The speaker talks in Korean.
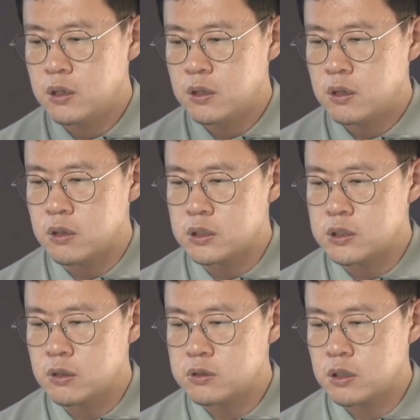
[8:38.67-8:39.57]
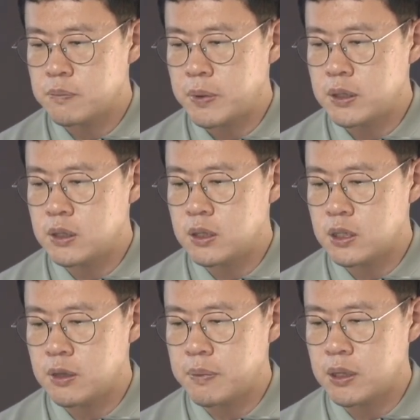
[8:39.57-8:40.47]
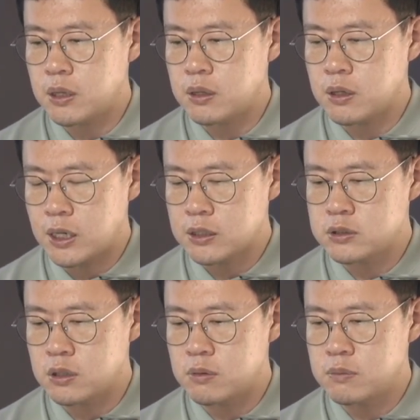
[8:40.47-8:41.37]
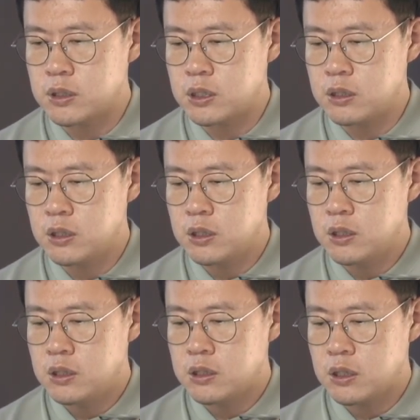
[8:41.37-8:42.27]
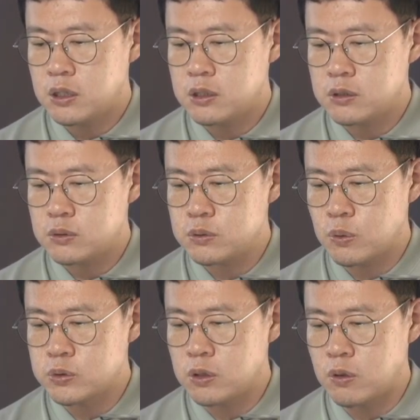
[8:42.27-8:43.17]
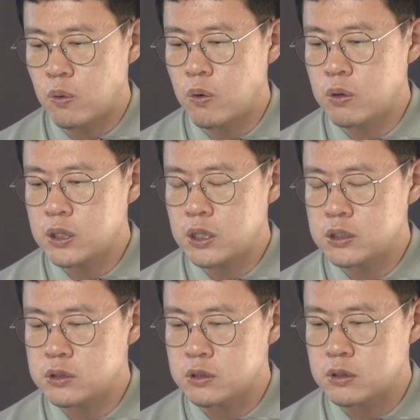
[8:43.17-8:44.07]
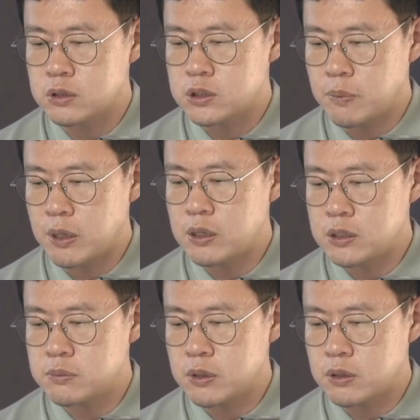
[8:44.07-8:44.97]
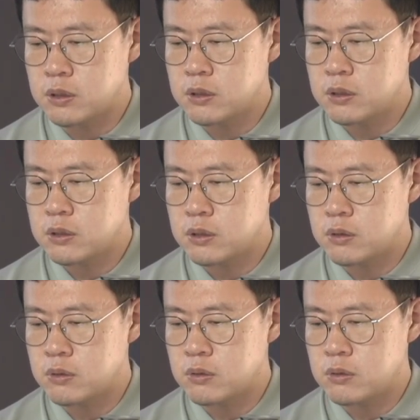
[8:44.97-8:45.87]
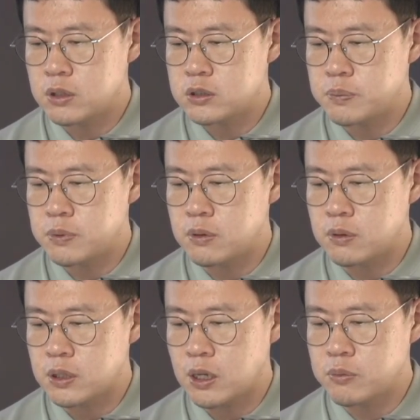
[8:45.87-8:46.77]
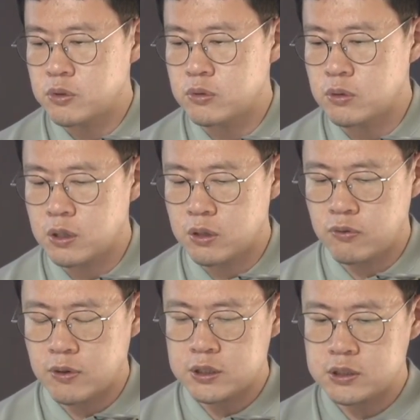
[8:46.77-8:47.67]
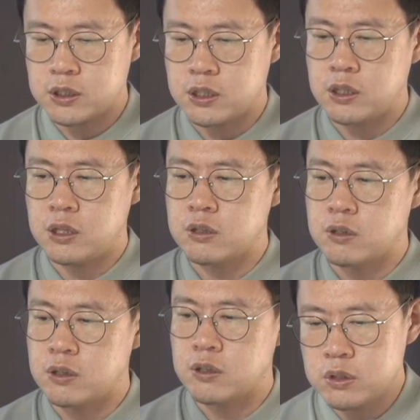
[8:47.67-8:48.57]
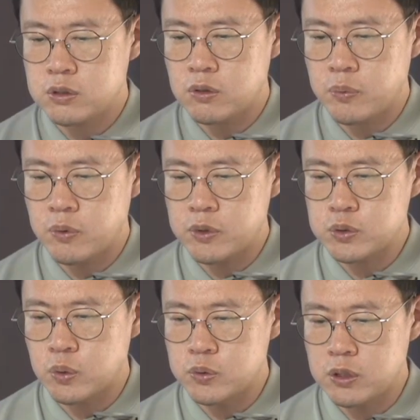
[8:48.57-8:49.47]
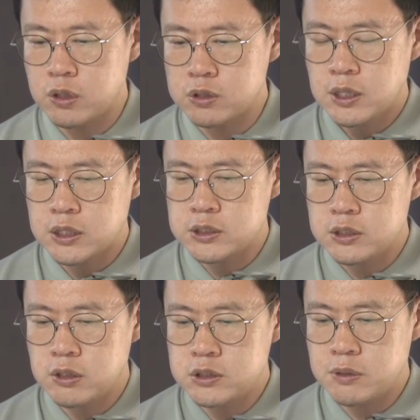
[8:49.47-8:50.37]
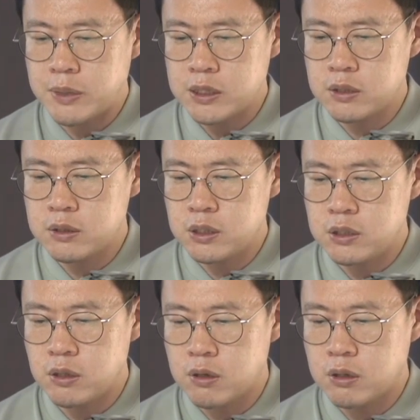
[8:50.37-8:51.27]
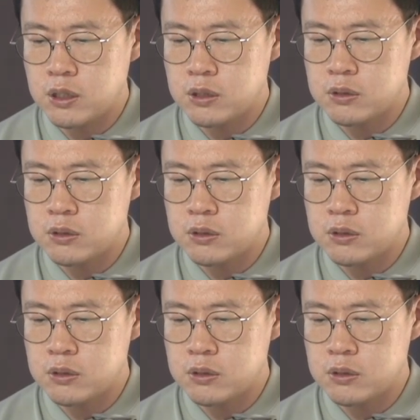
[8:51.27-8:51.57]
어, 이성적인 판단에 기반한 강점이 일단 조정, 오거나이즈, 이제 매니지먼트, 그리고 익스플로어, 탐구 이렇게 두 가지가 있는 거예요. 그래서 여기 보면 조정은 당신이 현재 맡은 일, 역할